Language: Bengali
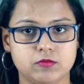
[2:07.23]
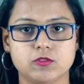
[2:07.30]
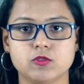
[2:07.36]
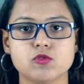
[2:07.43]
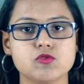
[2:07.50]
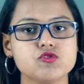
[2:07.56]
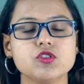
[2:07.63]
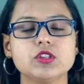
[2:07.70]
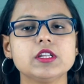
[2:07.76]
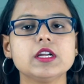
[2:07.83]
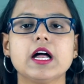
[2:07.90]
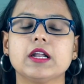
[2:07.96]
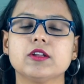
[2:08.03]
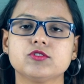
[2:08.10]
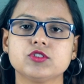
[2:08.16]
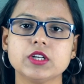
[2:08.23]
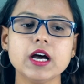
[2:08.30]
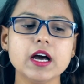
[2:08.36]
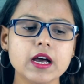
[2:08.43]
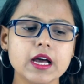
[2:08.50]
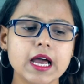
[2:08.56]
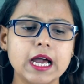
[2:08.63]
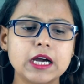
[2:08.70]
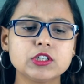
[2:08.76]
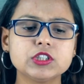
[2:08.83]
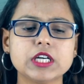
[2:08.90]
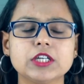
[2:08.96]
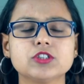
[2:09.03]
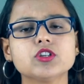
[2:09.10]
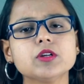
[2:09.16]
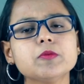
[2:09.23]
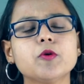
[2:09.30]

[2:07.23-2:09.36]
গুরুজনদের আলোচনা এখন শাশুড়ি